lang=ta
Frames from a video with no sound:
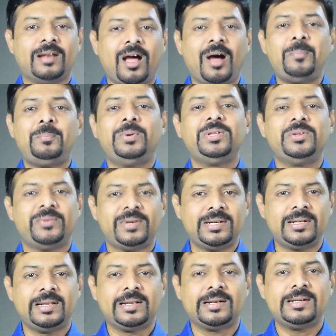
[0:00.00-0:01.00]
நாற்பது
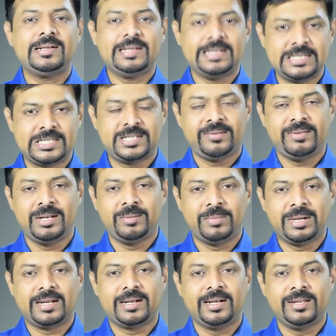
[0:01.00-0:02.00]
வருடங்கள் இஸ்ரேல்
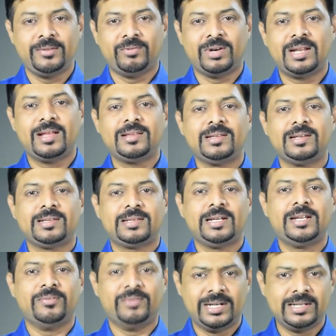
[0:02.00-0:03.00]
மக்களை
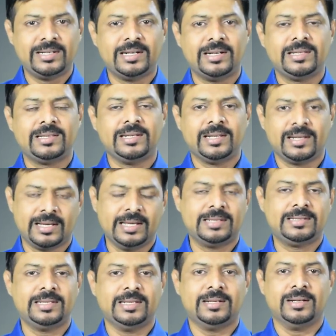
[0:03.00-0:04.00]
வனாந்திரத்திலே வழிநடத்தின
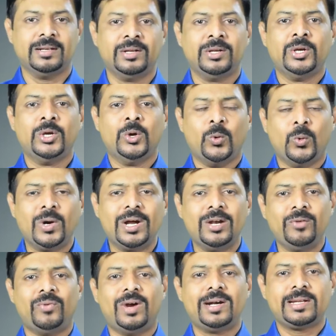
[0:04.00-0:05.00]
கர்த்தர்
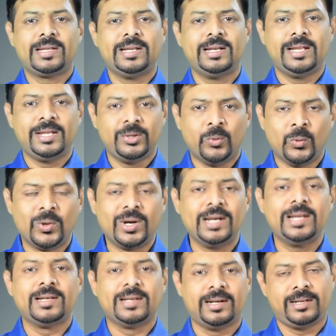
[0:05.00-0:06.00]
உங்கள் வாழ்க்கையிலே
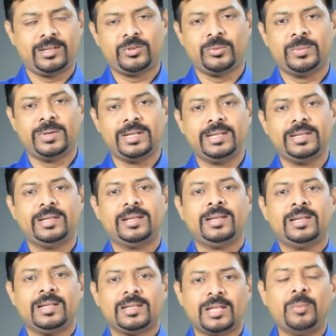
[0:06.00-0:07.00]
உங்களை நடத்தும்படி
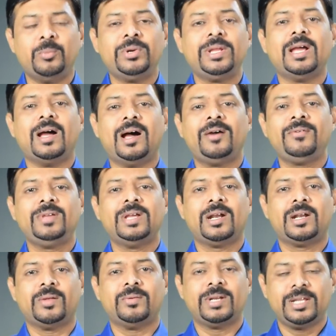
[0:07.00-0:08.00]
தம்முடைய
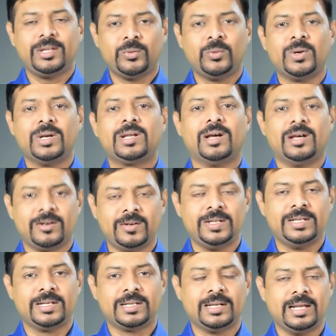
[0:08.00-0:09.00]
ஆவியானவரை உங்களுக்கு
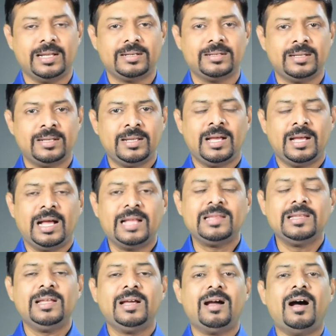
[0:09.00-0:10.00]
அருளியிருக்கிறார்
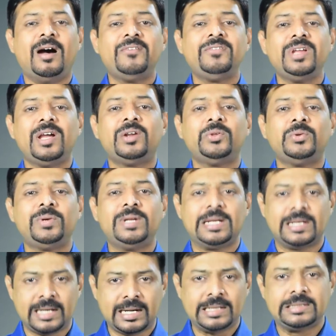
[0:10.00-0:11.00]
அந்த
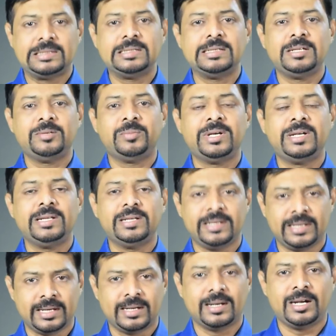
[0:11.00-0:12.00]
ஆவியானவருடைய நடத்துதலின்படி
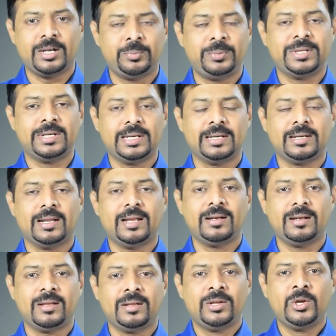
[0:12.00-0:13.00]
நீங்கள் நடப்பீர்கள்
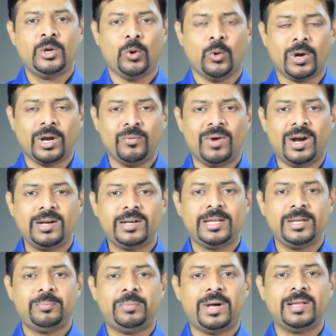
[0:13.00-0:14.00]
என்றால் உங்கள்
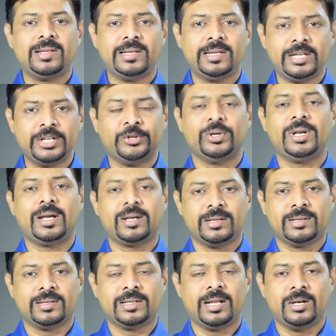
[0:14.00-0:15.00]
வாழ்க்கை பாதை இருளாக
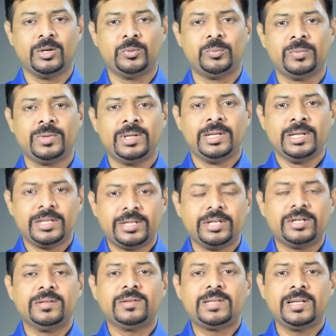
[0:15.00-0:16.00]
இருந்தாலும்
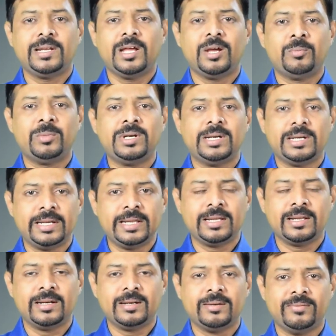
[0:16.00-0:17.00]
திக்கு தெரியாமல்
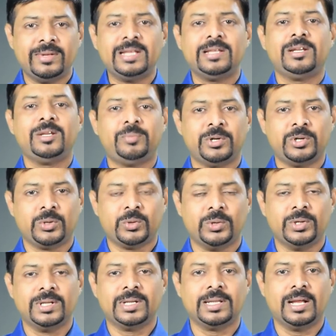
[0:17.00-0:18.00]
நீங்கள் வேதனைப்பட்டு
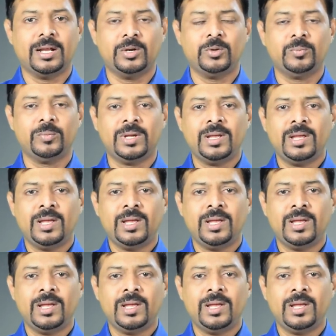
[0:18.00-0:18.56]
கொண்டிருந்தாலும்